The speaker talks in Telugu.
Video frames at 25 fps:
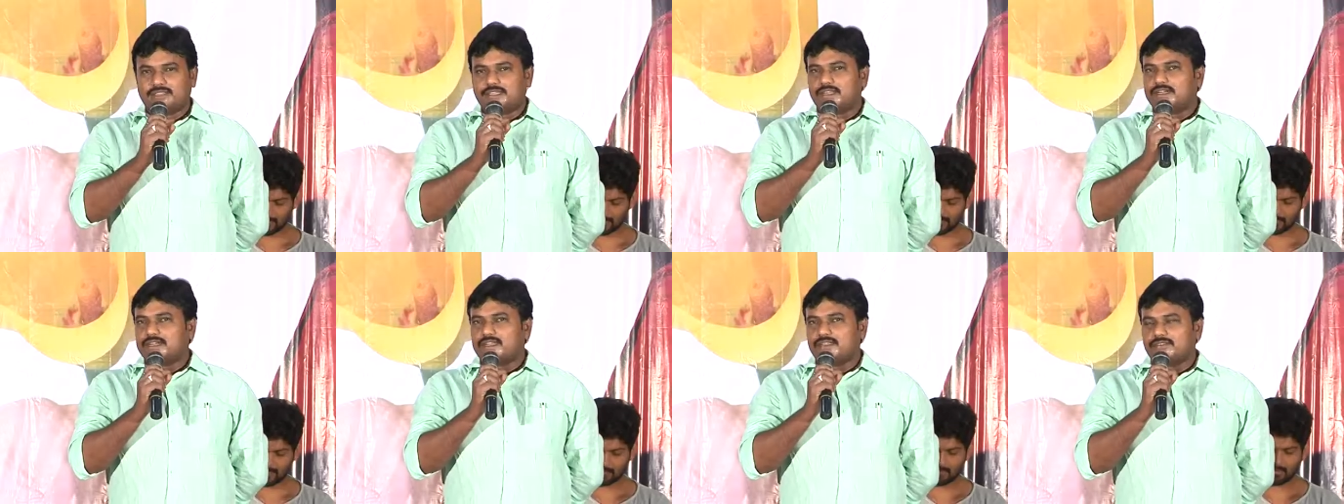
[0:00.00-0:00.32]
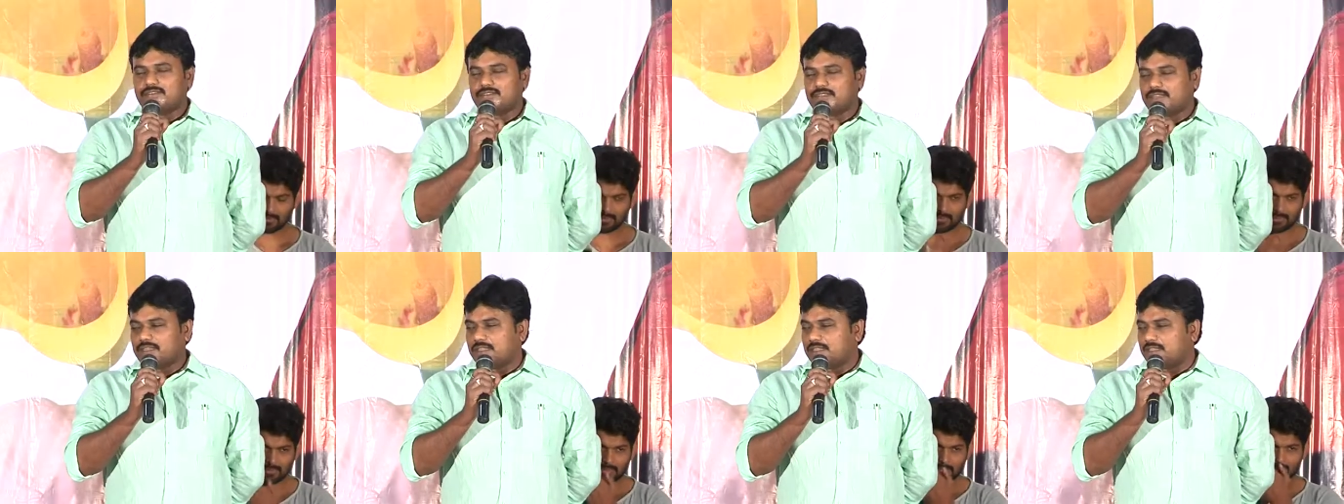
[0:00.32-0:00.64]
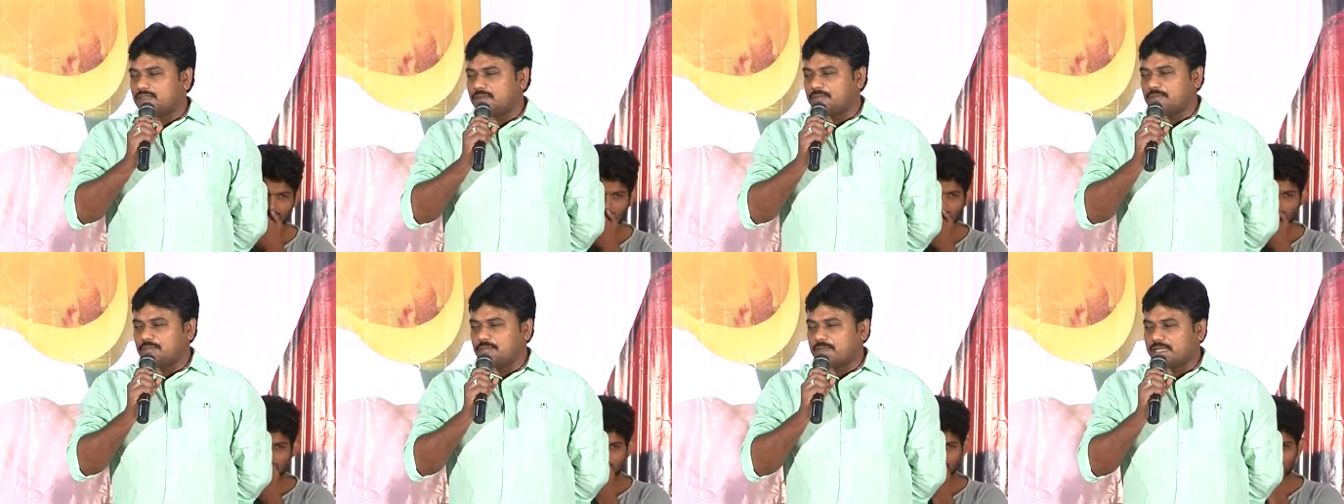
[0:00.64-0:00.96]
ఎందుకంటే వెరీ
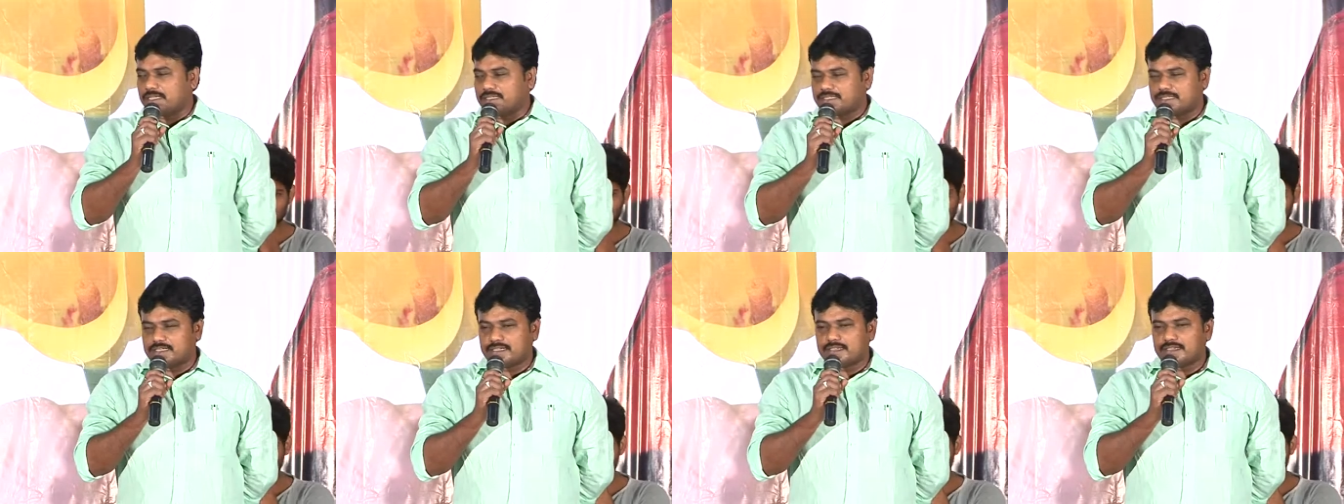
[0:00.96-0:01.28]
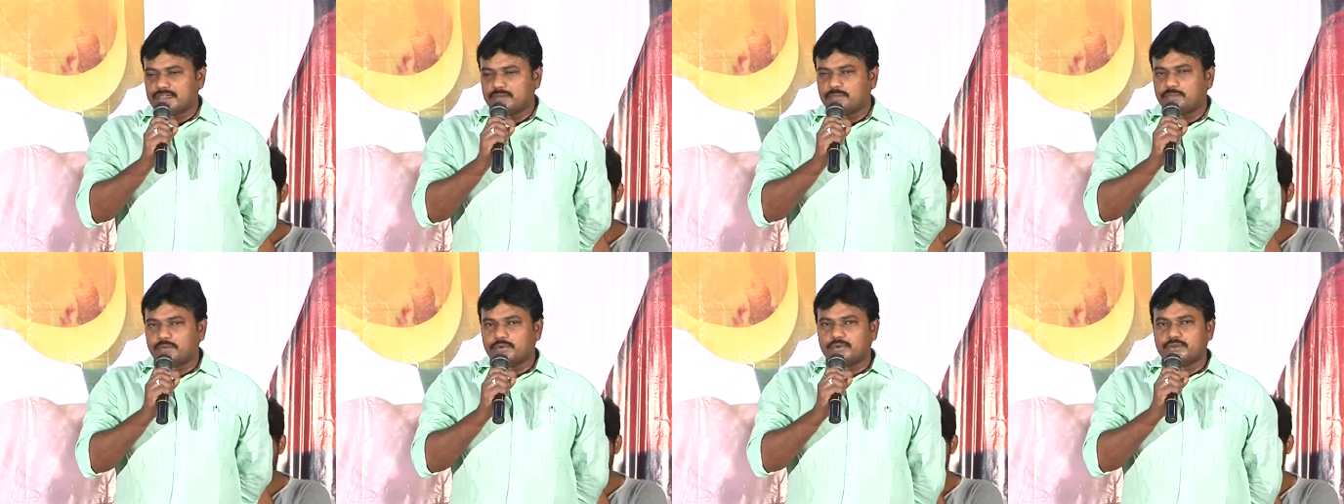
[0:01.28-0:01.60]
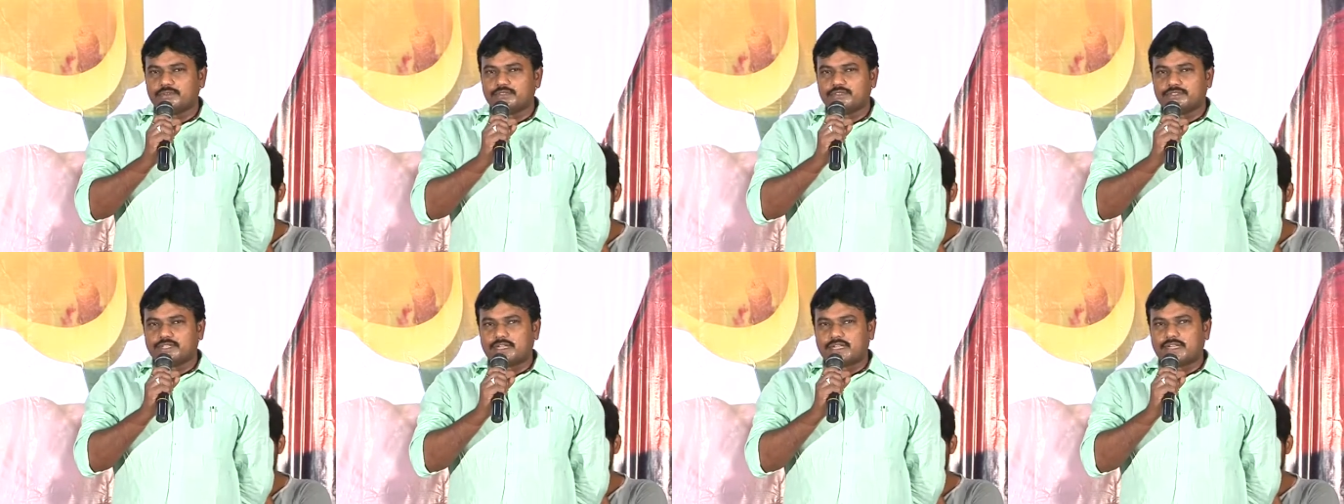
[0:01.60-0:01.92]
ప్యాజనేటెడ్
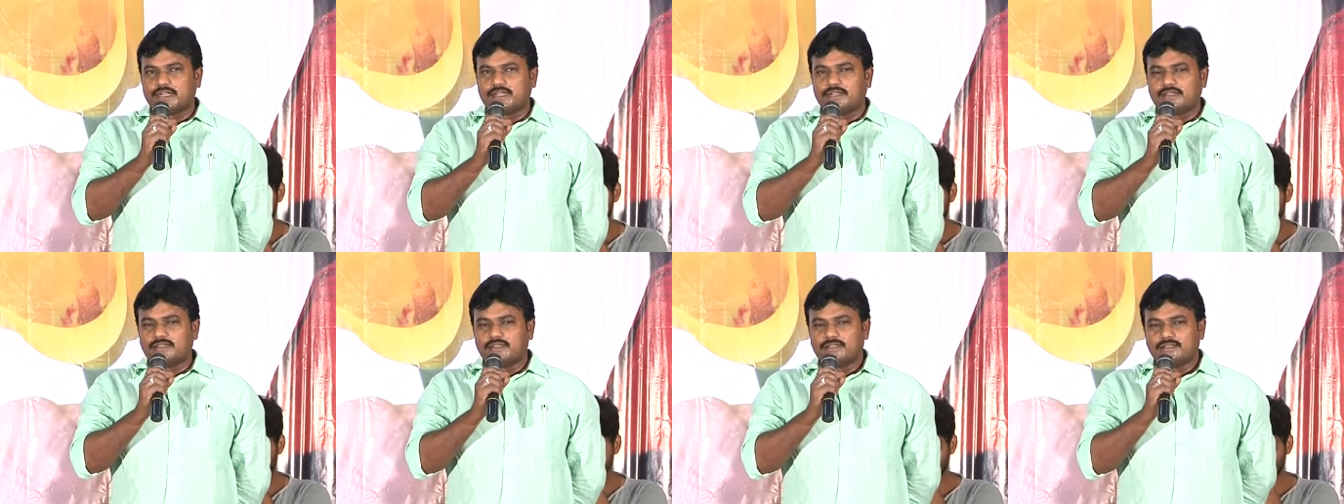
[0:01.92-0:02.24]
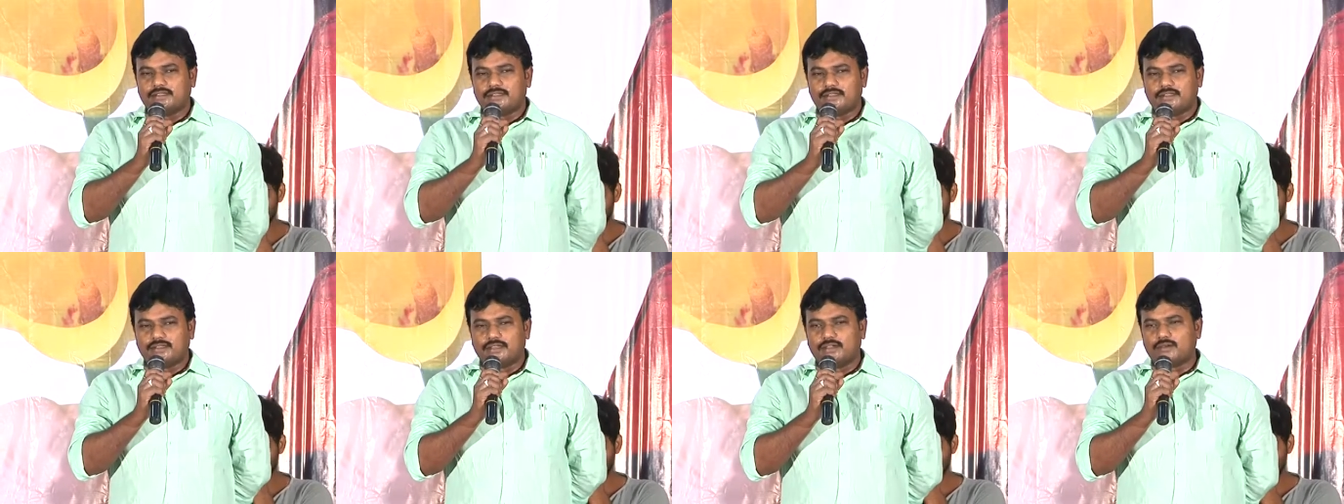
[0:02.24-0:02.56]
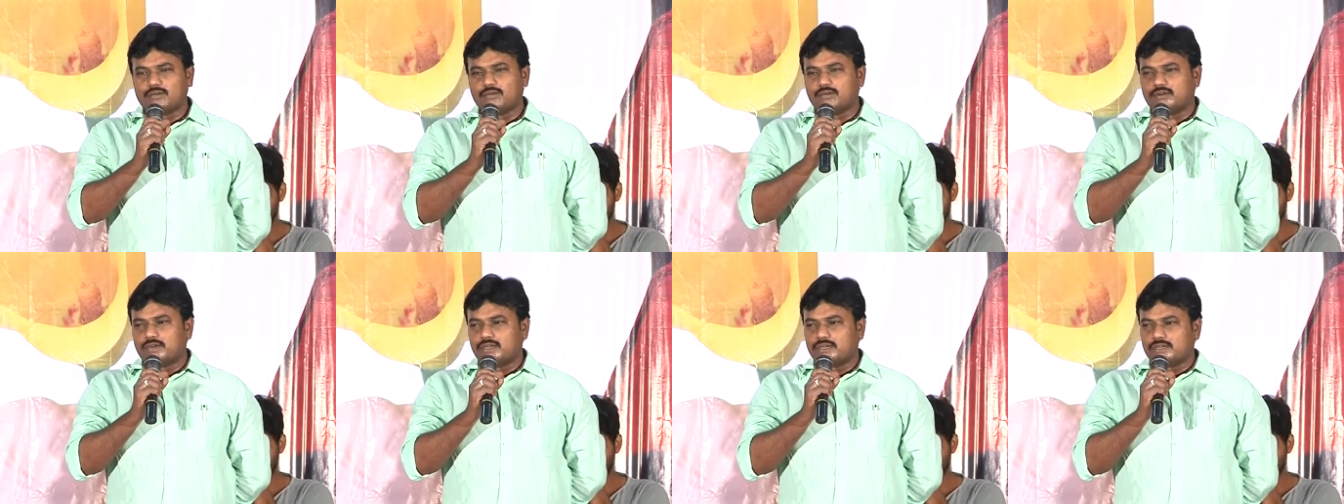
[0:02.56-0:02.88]
ప్రొడ్యూసర్ ఆయన నాకు
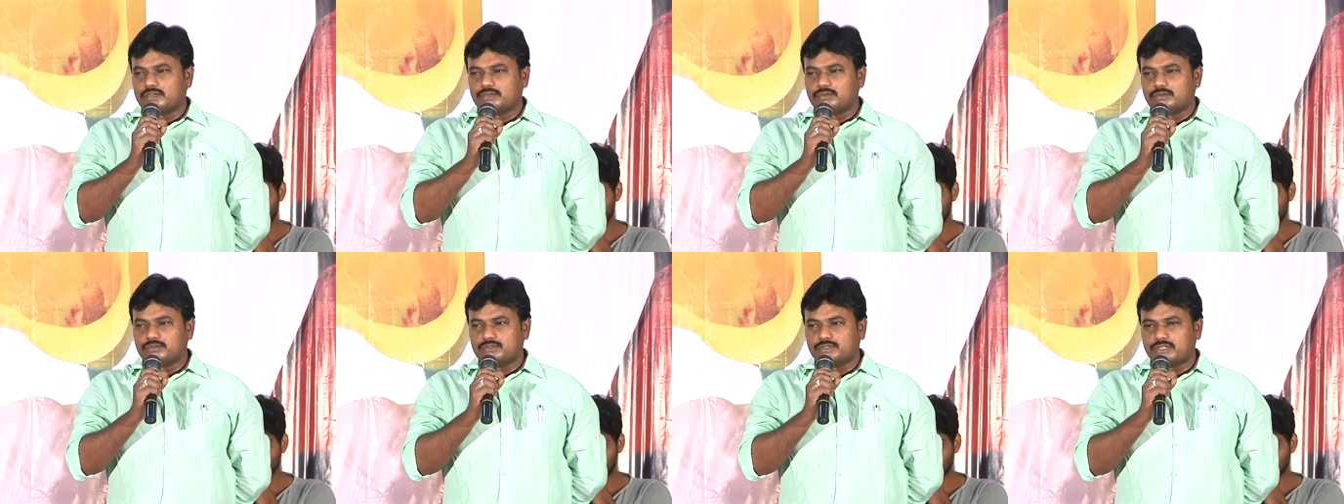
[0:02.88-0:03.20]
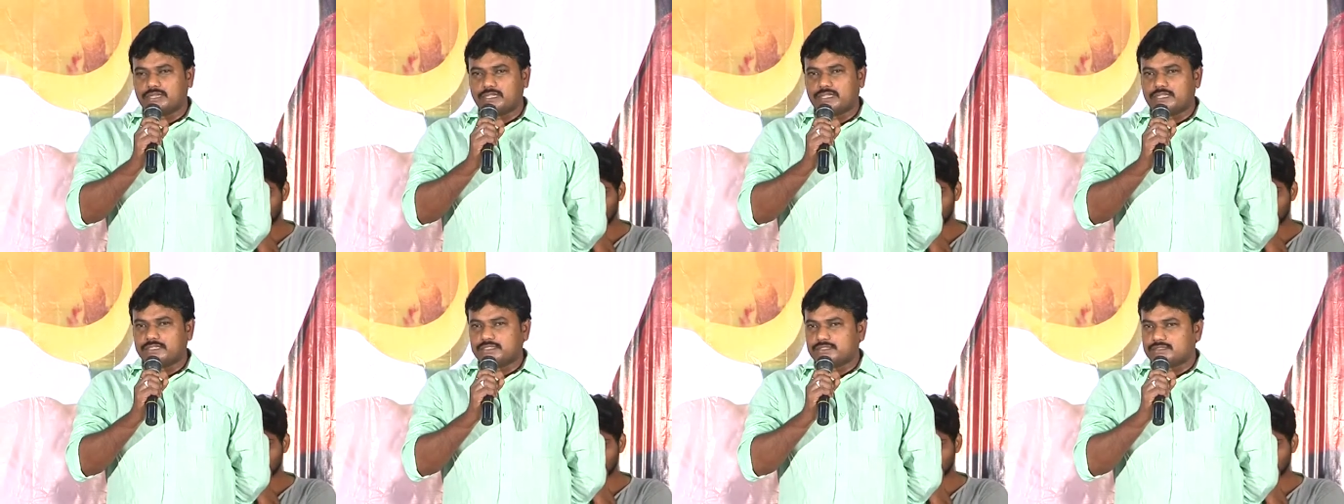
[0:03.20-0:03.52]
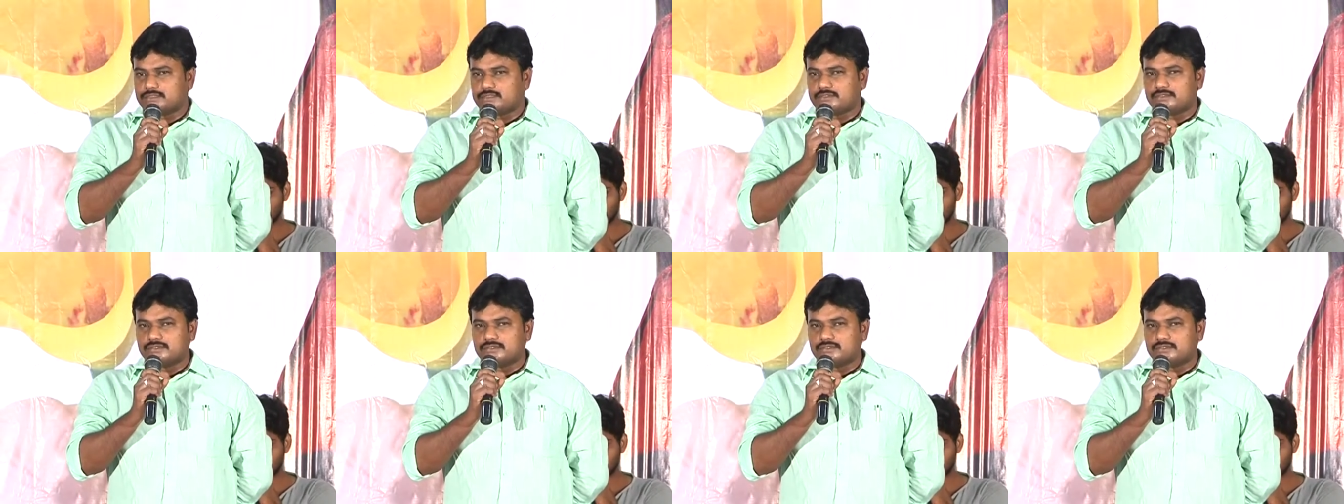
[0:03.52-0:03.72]
ఒక టూ త్రీ ఇయర్స్